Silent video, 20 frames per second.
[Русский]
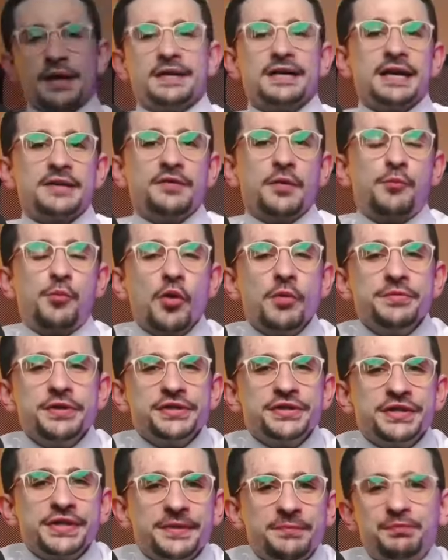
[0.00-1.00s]
Как вы
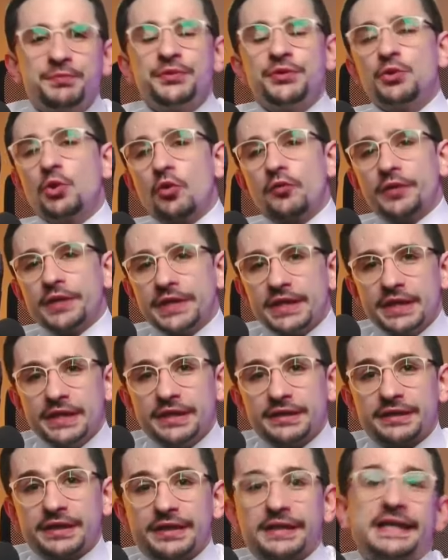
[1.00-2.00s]
помните, новой
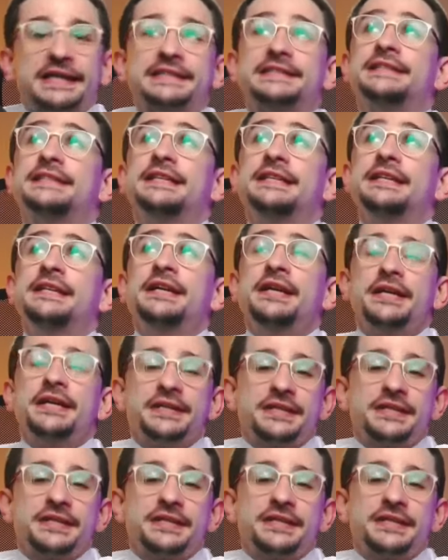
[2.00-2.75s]
элитой России